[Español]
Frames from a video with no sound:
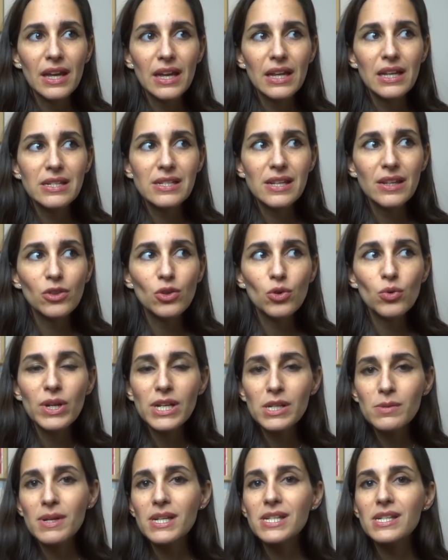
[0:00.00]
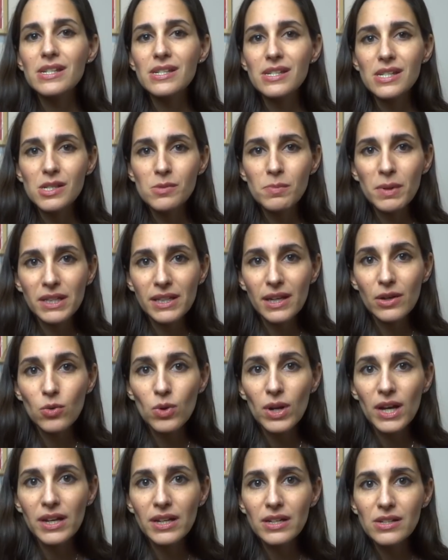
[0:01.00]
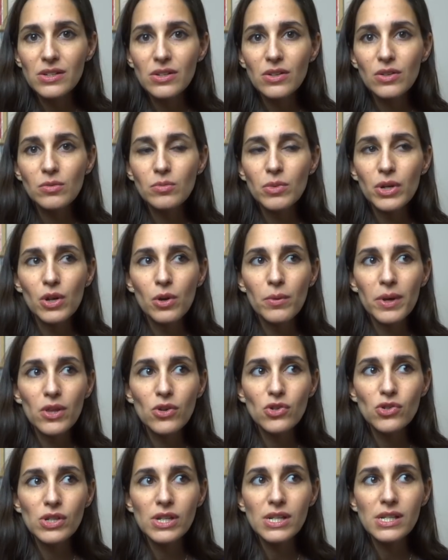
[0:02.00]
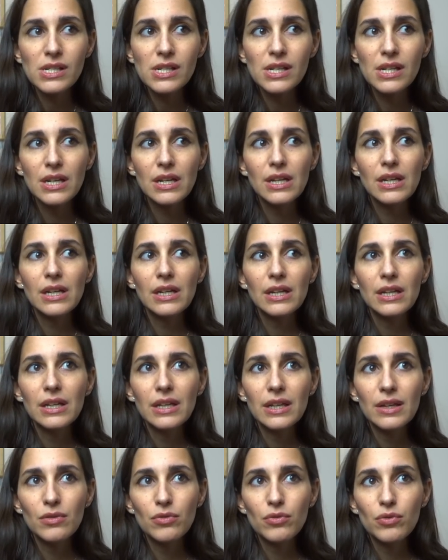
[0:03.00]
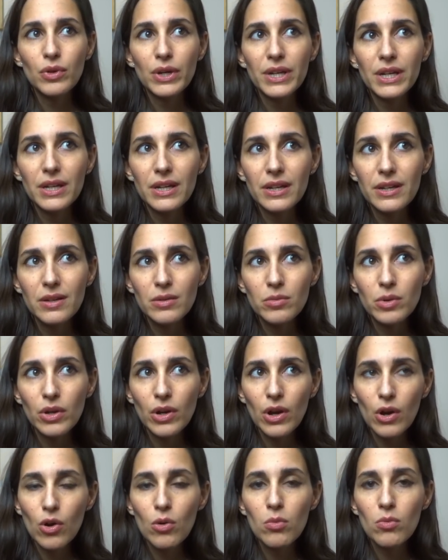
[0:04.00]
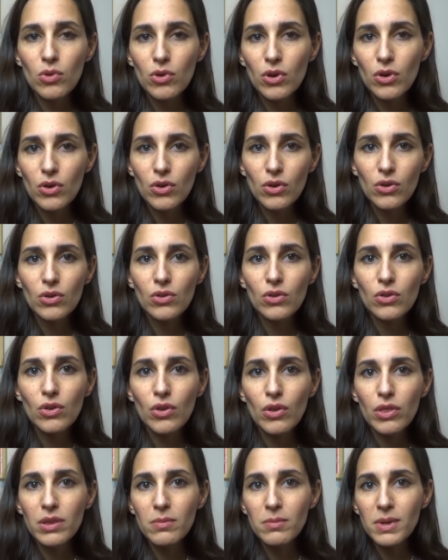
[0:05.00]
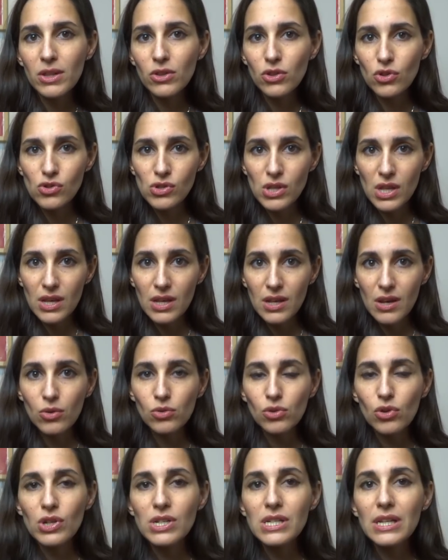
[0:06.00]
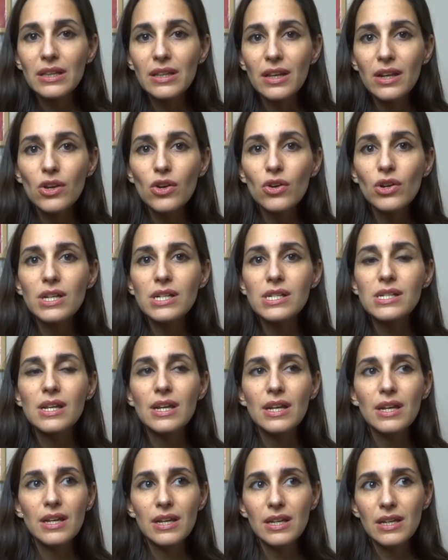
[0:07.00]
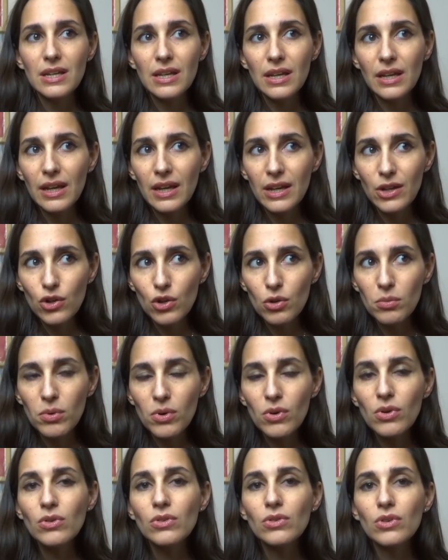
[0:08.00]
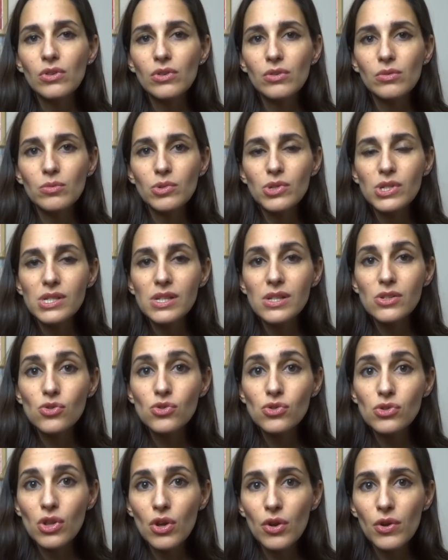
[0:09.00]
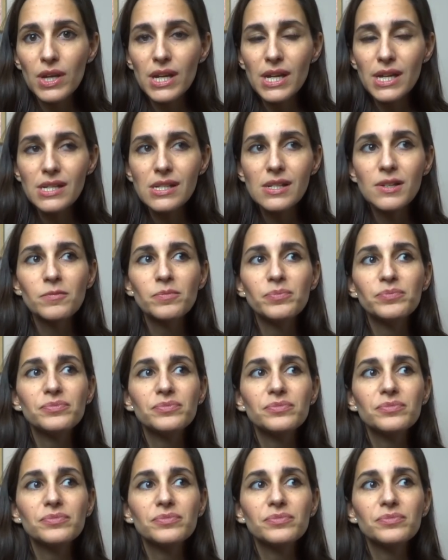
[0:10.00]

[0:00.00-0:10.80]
Él sentó unas bases espectaculares, ¿no? muy novedosas, que fue, bueno, acumuló conocimientos de autores anteriores e innovó con muchas de sus teorías.